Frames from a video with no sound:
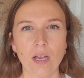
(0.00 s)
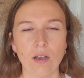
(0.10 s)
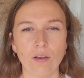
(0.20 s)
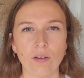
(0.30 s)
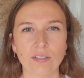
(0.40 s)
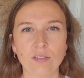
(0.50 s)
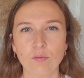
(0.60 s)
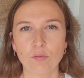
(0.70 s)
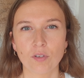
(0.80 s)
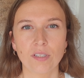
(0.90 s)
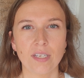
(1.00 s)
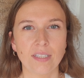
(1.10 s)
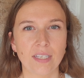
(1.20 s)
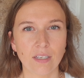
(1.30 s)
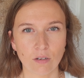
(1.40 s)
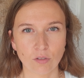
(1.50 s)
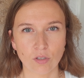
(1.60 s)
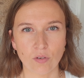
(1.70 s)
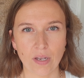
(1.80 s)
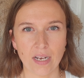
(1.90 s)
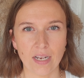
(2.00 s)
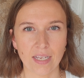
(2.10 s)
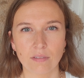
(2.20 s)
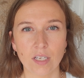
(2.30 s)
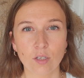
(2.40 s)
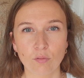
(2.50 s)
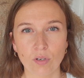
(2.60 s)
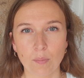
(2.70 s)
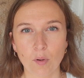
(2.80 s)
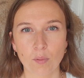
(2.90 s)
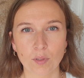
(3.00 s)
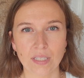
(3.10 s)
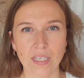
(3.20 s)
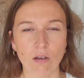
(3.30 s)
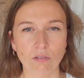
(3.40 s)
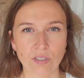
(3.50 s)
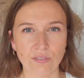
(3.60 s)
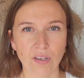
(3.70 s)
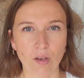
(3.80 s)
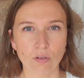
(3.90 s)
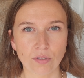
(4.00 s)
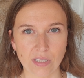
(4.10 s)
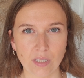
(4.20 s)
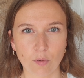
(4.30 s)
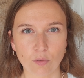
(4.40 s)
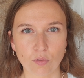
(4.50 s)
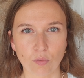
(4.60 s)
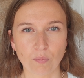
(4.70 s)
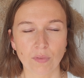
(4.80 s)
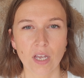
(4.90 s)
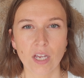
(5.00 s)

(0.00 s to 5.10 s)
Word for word: Euh, si vous vendez des guirlandes de Noël et que vous les proposez en différentes dimensions,